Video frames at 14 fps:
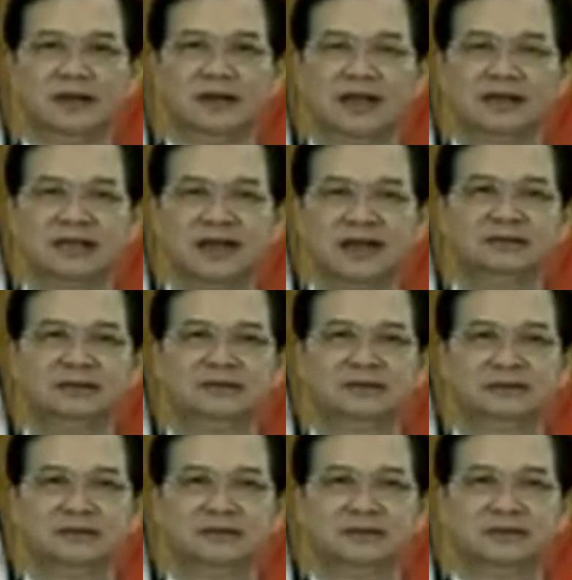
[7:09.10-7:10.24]
asean
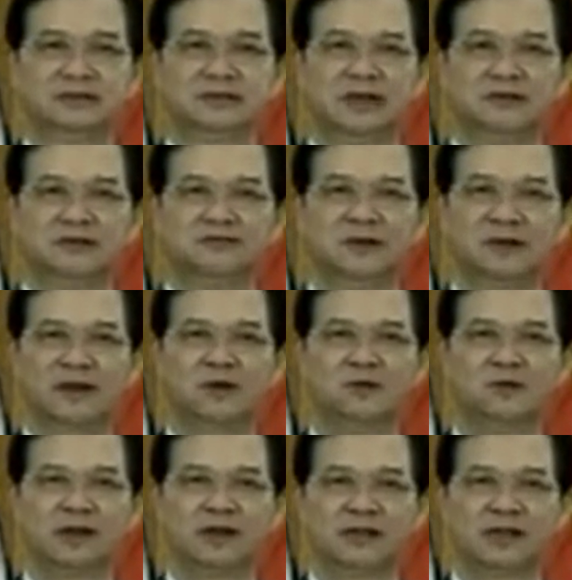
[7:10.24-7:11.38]
cần phấn đấu
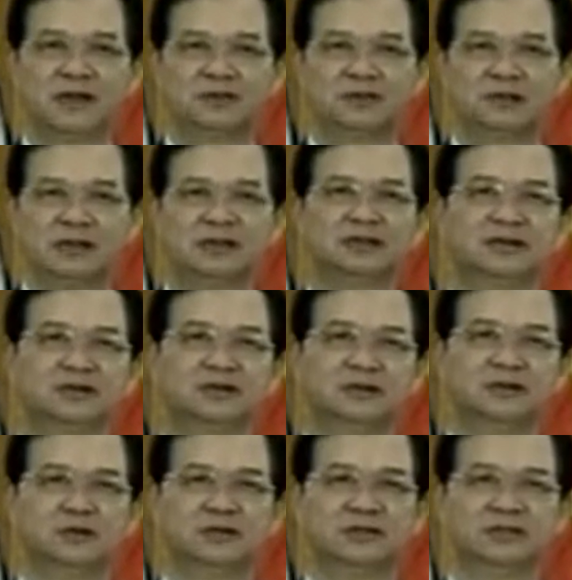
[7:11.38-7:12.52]
nâng cao chất lượng
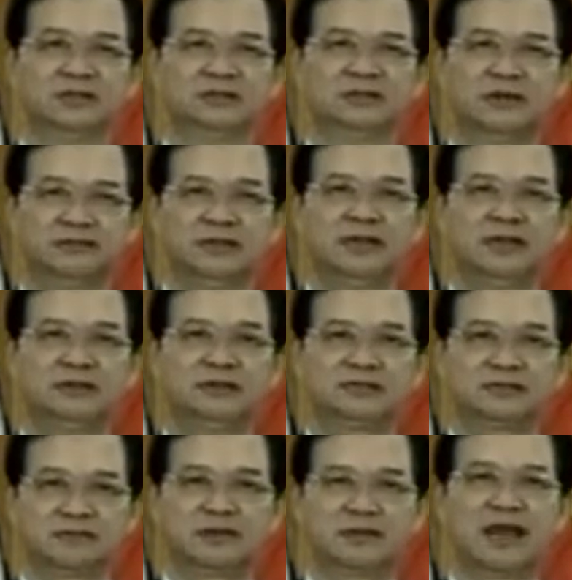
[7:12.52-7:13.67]
của sự thống nhất
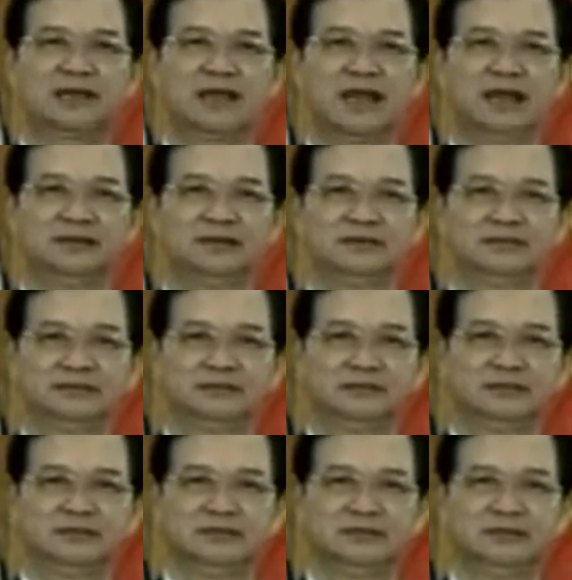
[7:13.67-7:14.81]
trong đa dạng
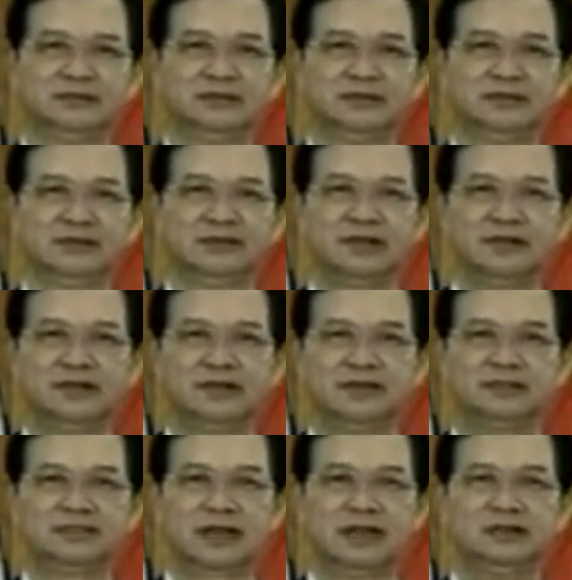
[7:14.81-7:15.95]
trên cơ
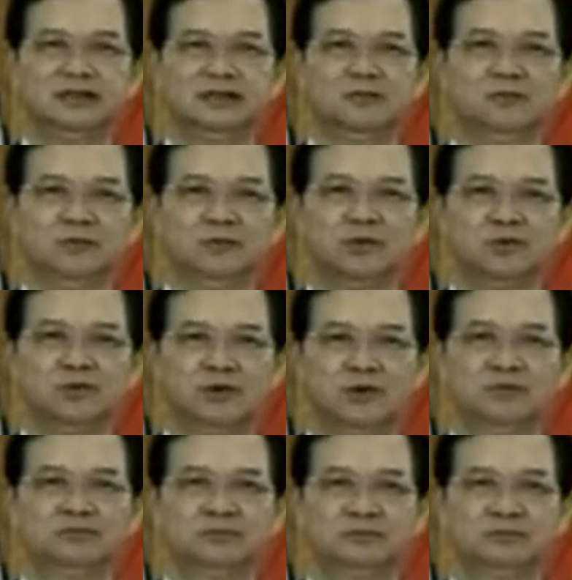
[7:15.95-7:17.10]
sở những mục tiêu
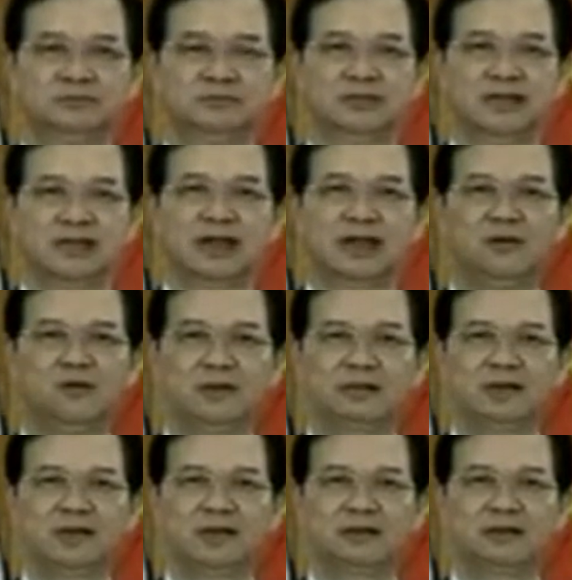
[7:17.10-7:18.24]
chung và các nguyên
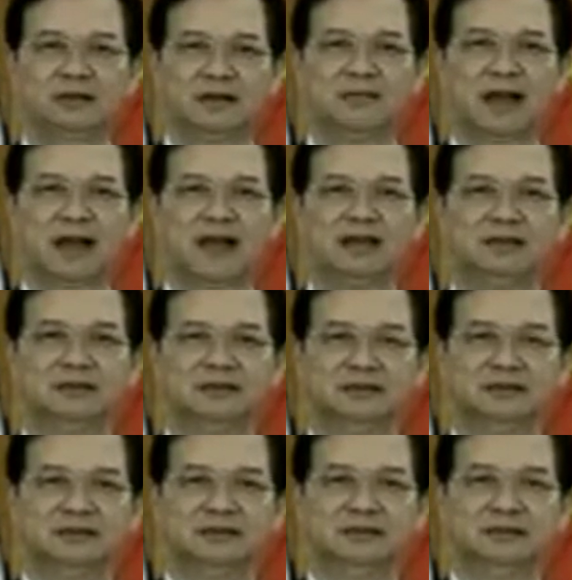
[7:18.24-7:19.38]
tắc cơ bản
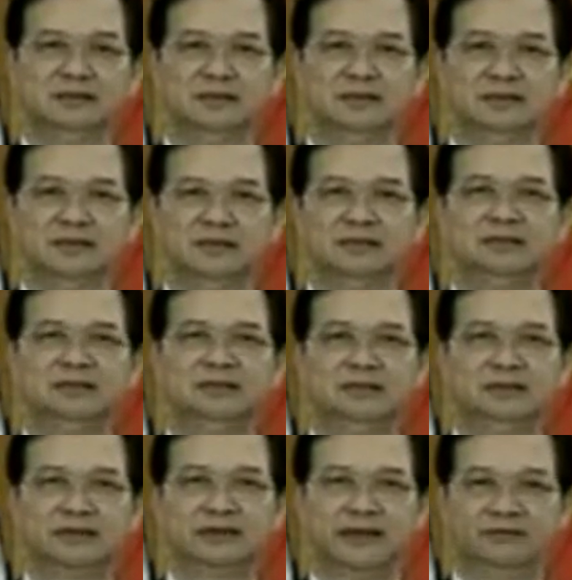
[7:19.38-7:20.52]
như
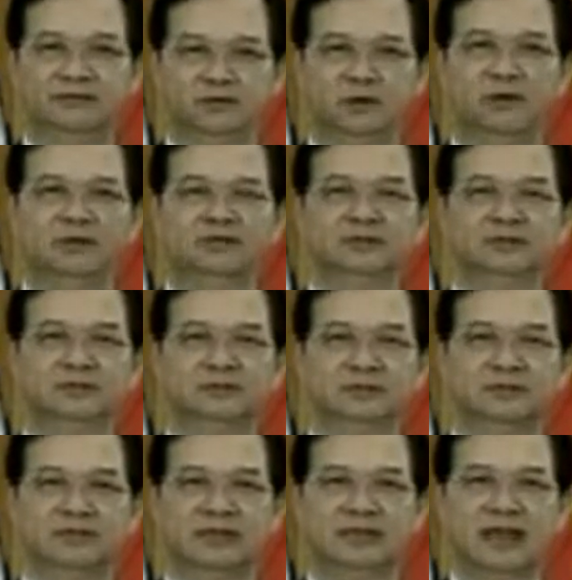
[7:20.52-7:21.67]
đồng thuận
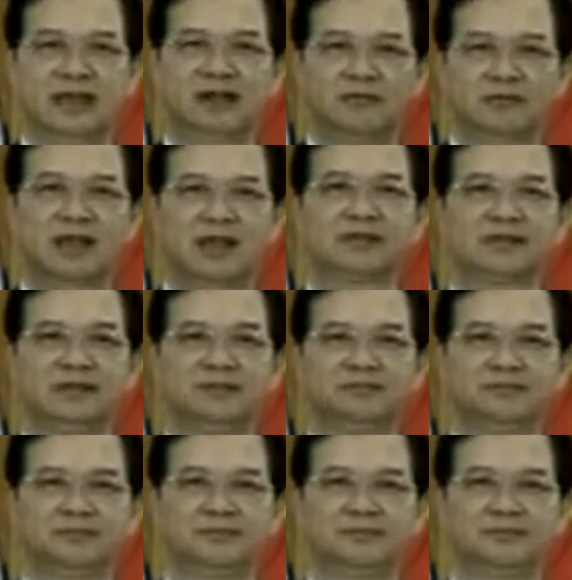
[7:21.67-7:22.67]
và không can thiệp